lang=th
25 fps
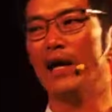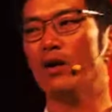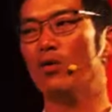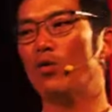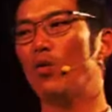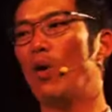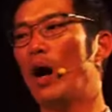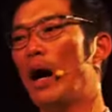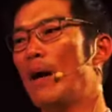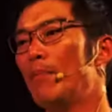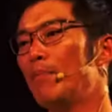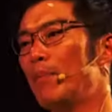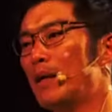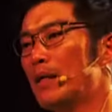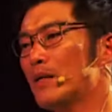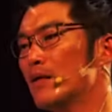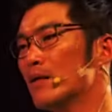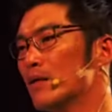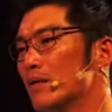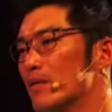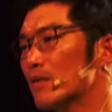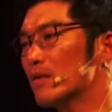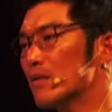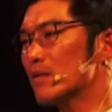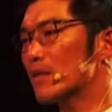กให้ความเป็น
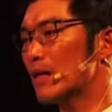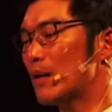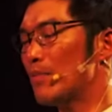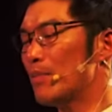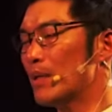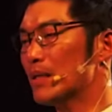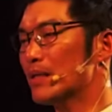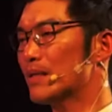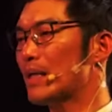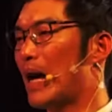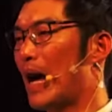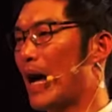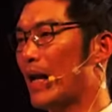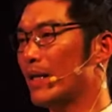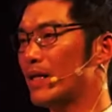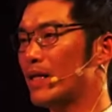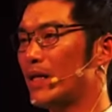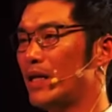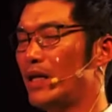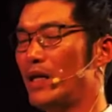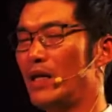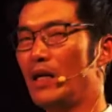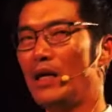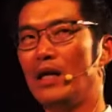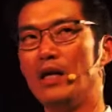ธรรมศาสตร์
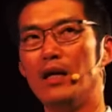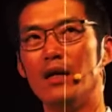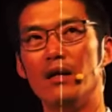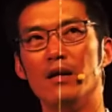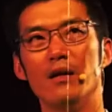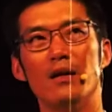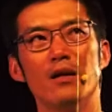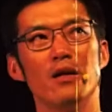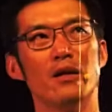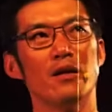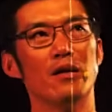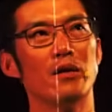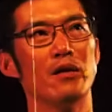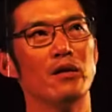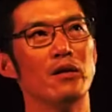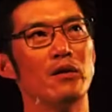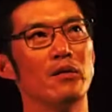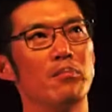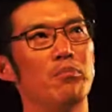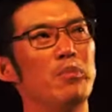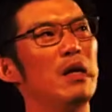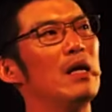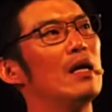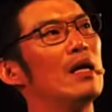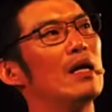นี้
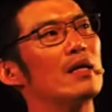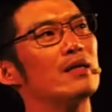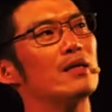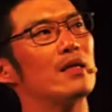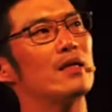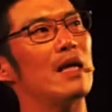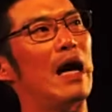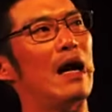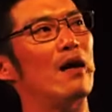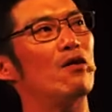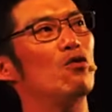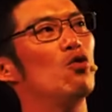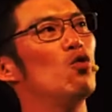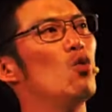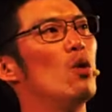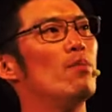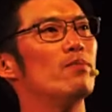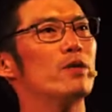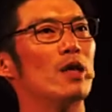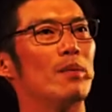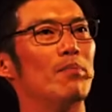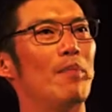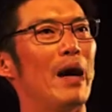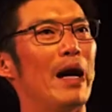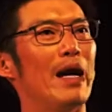มีลักษณะร่วม
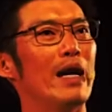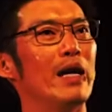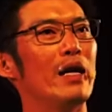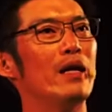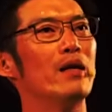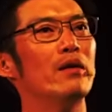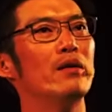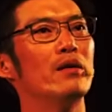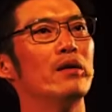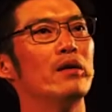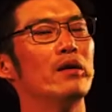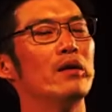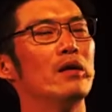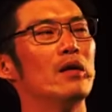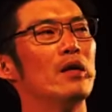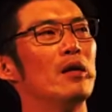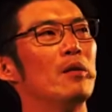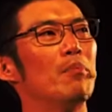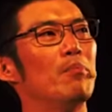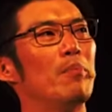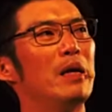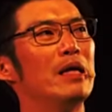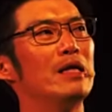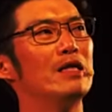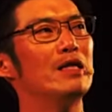สมัย
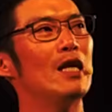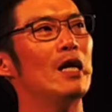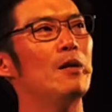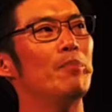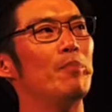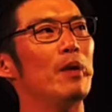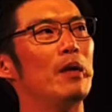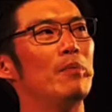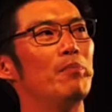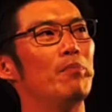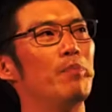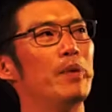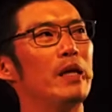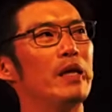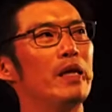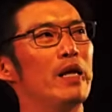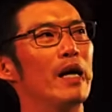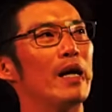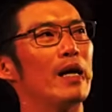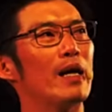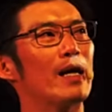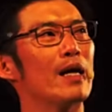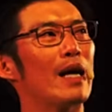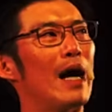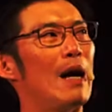ไม่ใช่เป็นเพีย
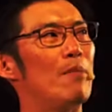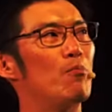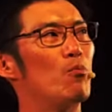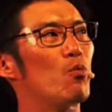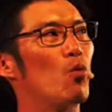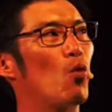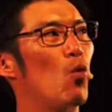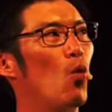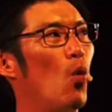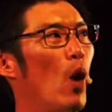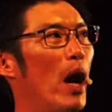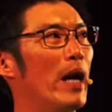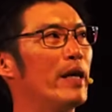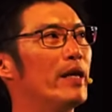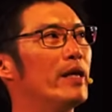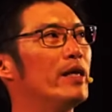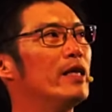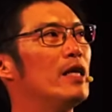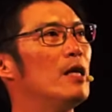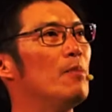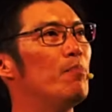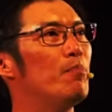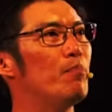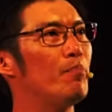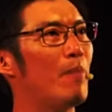งคำขวัญ
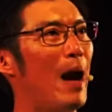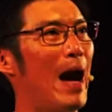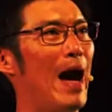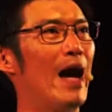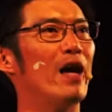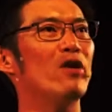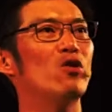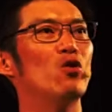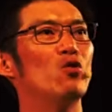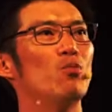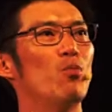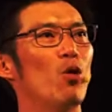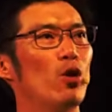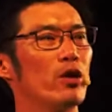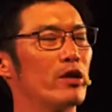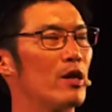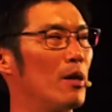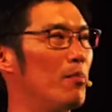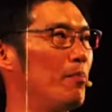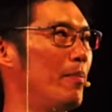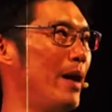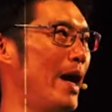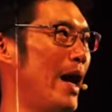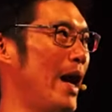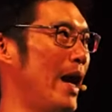ที่แปะอยู่บน
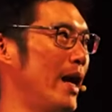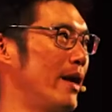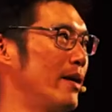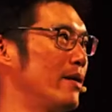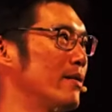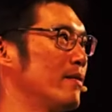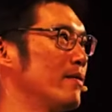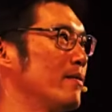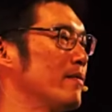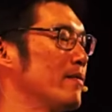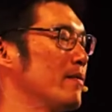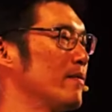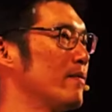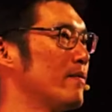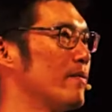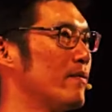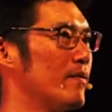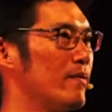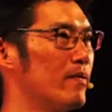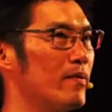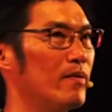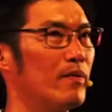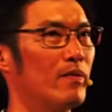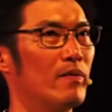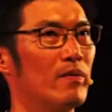กำแพง
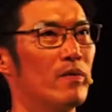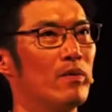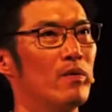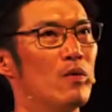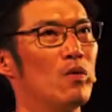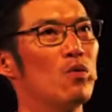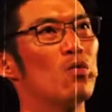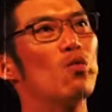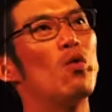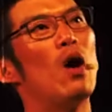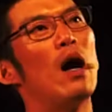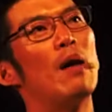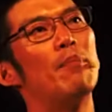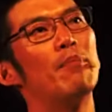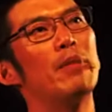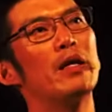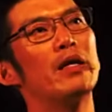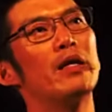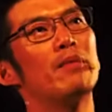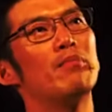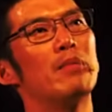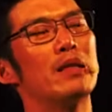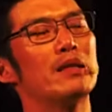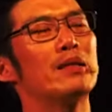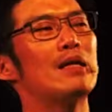ความเป็น
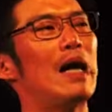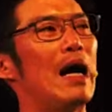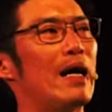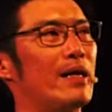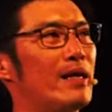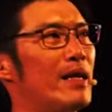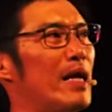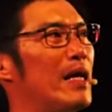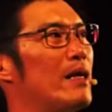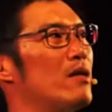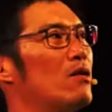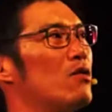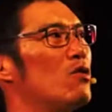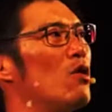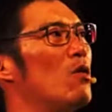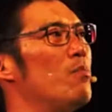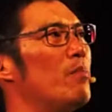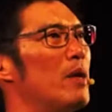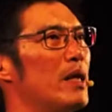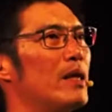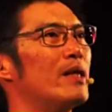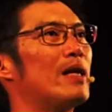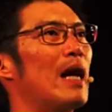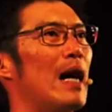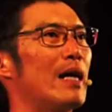ธรรมศาสตร์นั้นต้อง
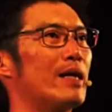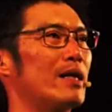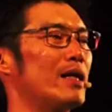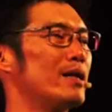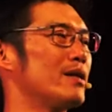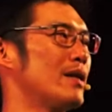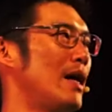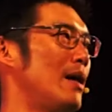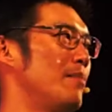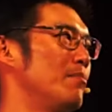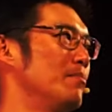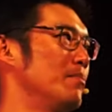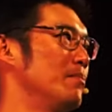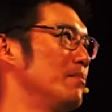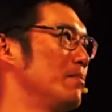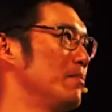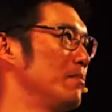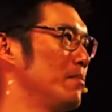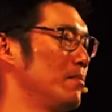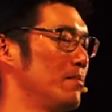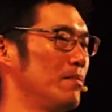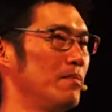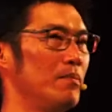เป็นการกระทำ